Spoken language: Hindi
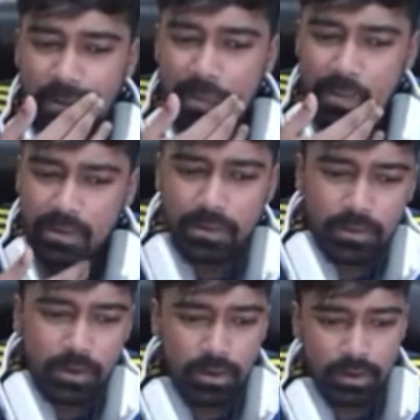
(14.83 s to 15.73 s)
तो
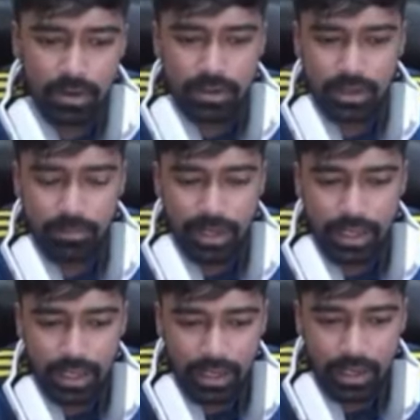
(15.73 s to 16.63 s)
वो लोग सबका
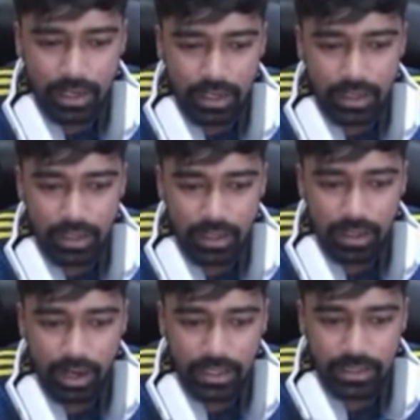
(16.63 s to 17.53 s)
यही कहना है कि
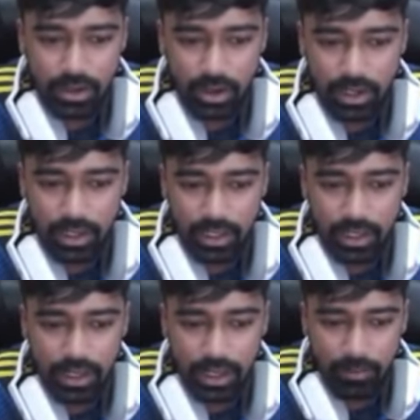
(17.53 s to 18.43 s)
आईजीएल ऑलरेडी
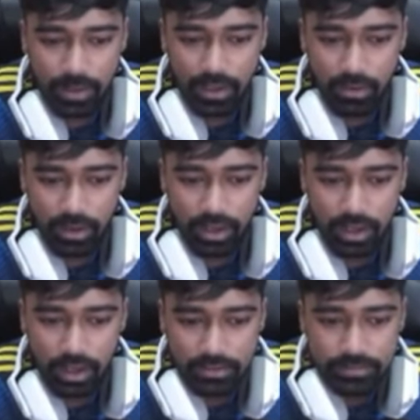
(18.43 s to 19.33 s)
है आप खेलोगे
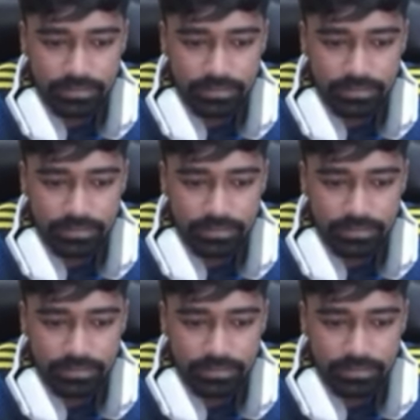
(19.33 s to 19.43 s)
क्या